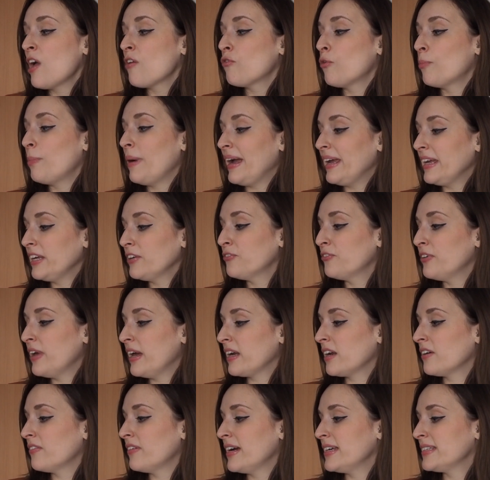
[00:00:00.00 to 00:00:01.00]
Wobei ich
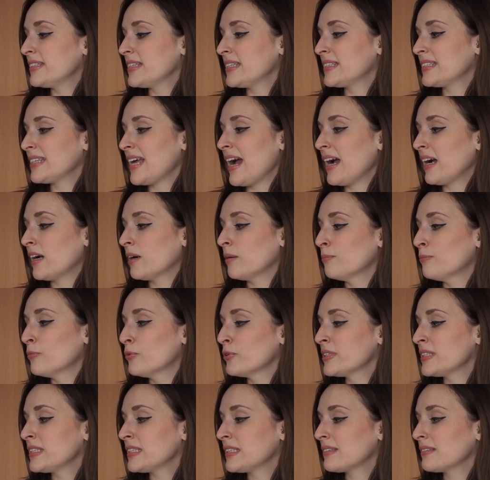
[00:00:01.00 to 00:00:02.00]
fairerweise sagen
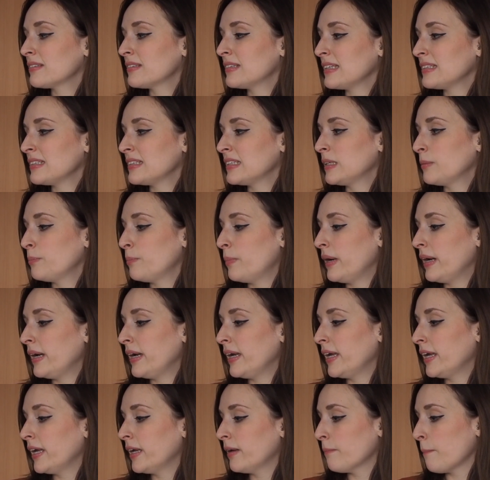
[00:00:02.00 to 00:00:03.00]
muss, dass ich
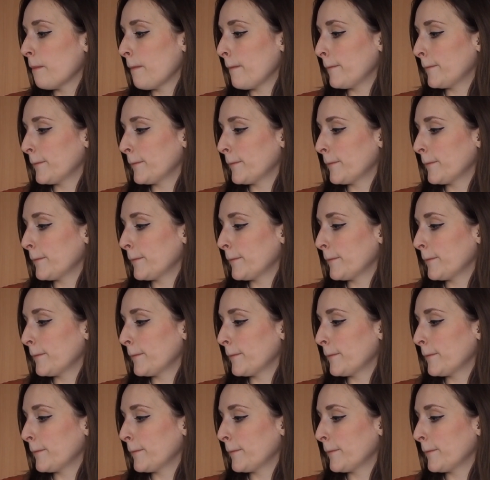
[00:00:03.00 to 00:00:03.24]
bei